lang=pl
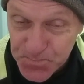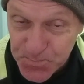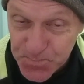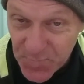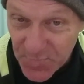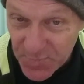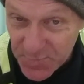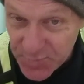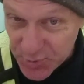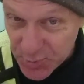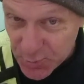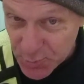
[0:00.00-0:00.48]

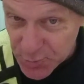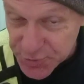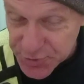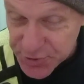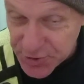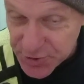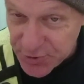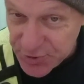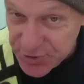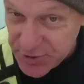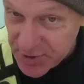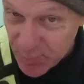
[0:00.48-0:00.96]

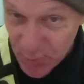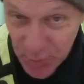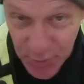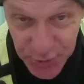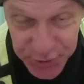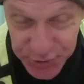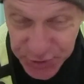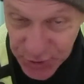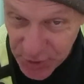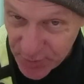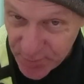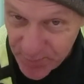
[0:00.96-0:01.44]
którzy nie
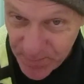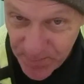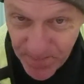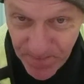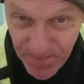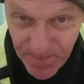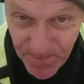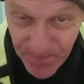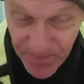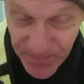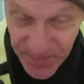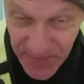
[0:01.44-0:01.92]

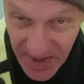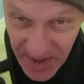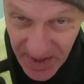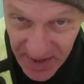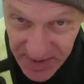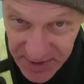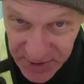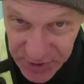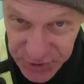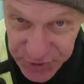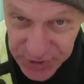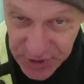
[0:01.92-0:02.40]
muszą
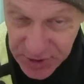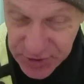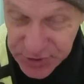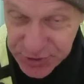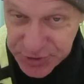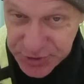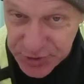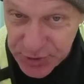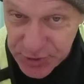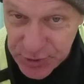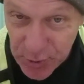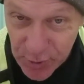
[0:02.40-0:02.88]

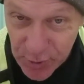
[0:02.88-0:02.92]
należeć do